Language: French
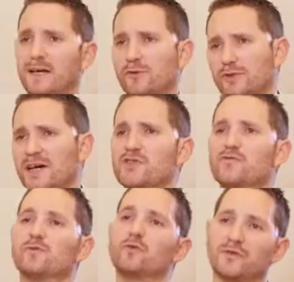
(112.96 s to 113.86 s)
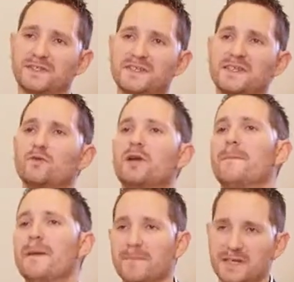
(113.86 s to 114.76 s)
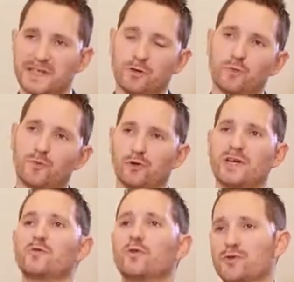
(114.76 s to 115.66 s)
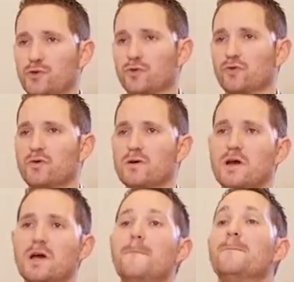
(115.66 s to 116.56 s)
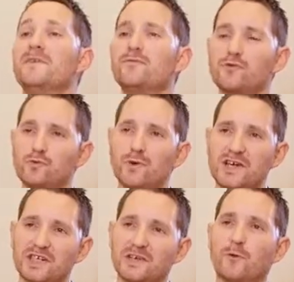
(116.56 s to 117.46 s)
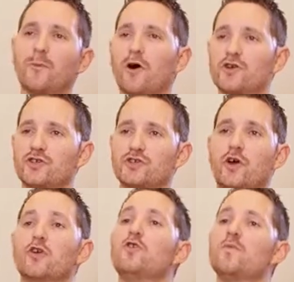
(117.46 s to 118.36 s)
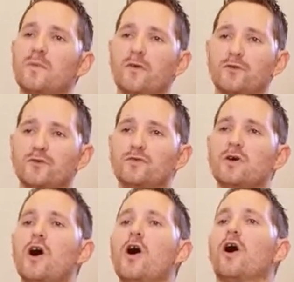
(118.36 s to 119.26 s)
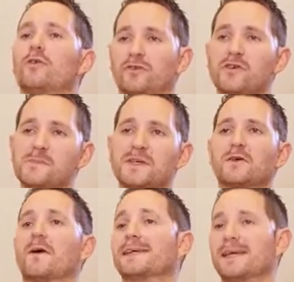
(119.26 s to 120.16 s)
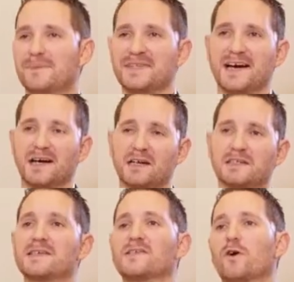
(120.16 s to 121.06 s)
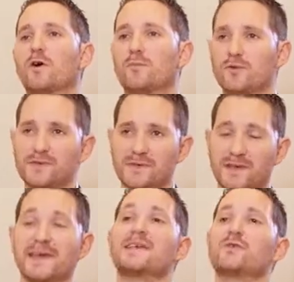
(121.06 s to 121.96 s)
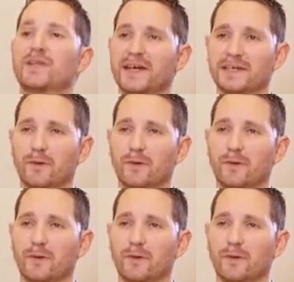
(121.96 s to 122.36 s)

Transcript: L'avantage, vous cotisez de la même manière que pour une assurance auto, mais vous soulagerez vos proches le moment venu en transmettant un capital qui sera en plus exonéré